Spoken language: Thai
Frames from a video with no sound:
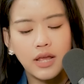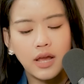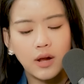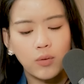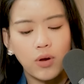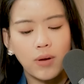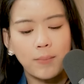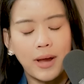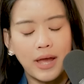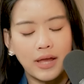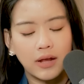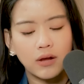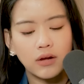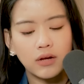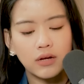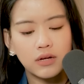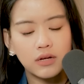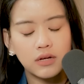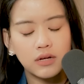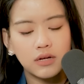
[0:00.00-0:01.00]
นเนี่ยความหมายก็
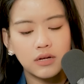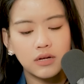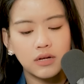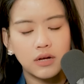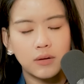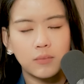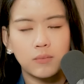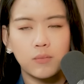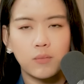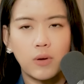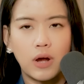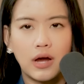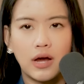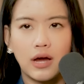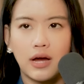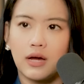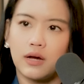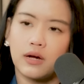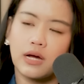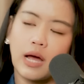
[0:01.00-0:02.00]
คือ
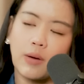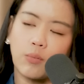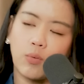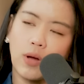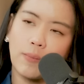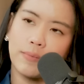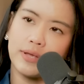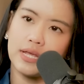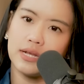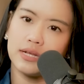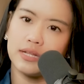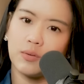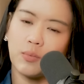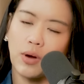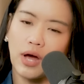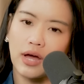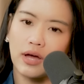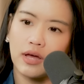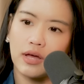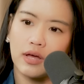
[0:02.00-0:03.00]
กับความคิดที่
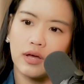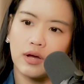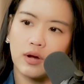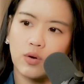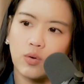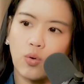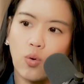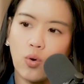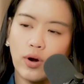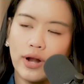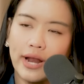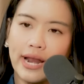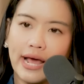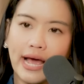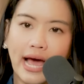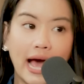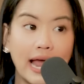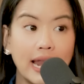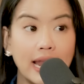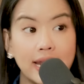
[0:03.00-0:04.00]
ว่ากู้ธนา
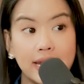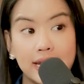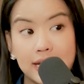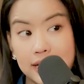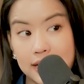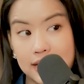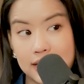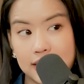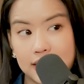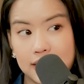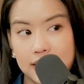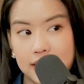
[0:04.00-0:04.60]
คารละหนึ่ง